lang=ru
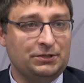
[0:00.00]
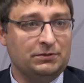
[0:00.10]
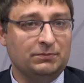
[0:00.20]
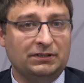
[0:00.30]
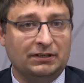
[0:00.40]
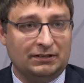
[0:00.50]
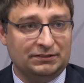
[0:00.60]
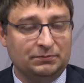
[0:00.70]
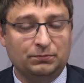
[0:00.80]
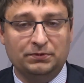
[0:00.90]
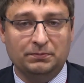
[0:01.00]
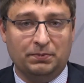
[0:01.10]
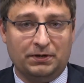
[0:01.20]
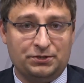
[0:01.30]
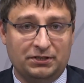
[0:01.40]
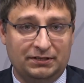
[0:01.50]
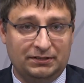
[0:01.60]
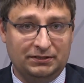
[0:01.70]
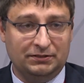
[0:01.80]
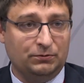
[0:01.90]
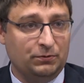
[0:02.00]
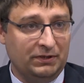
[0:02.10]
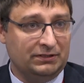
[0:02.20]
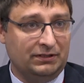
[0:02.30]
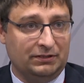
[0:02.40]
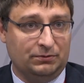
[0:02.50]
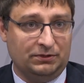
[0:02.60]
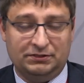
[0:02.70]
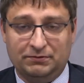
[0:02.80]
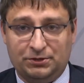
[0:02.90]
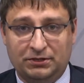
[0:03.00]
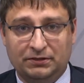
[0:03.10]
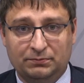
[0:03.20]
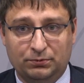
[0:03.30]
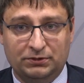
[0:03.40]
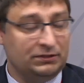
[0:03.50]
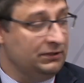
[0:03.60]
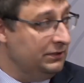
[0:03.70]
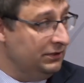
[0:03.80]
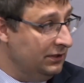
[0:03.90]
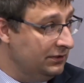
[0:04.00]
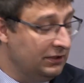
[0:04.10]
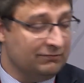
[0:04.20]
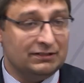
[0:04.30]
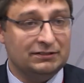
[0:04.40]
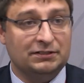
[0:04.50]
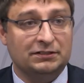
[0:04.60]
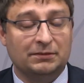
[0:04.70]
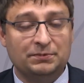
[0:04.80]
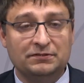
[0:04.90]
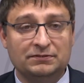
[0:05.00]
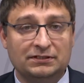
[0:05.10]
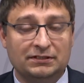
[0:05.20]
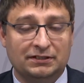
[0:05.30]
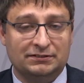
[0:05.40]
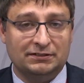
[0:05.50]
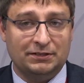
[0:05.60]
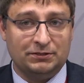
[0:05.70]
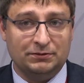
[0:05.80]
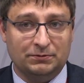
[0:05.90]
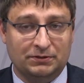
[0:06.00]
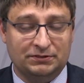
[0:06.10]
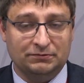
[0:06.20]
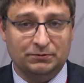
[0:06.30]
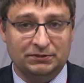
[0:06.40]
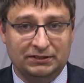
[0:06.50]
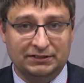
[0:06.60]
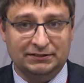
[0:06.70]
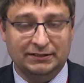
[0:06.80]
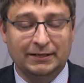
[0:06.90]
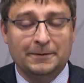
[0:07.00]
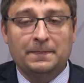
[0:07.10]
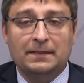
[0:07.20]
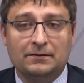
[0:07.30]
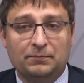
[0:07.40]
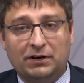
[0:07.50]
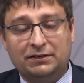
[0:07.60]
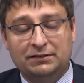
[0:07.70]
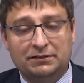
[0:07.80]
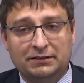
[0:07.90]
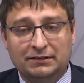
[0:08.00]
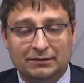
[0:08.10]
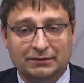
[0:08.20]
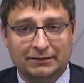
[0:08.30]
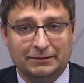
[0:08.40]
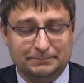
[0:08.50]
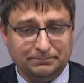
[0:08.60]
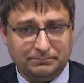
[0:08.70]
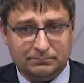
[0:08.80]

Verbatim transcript: Иначе мы как раз и будем порождать те документы, которые совершенно будут неадекватны, неадаптивны для тех задач, которые которые сегодня есть э, в практике тех или иных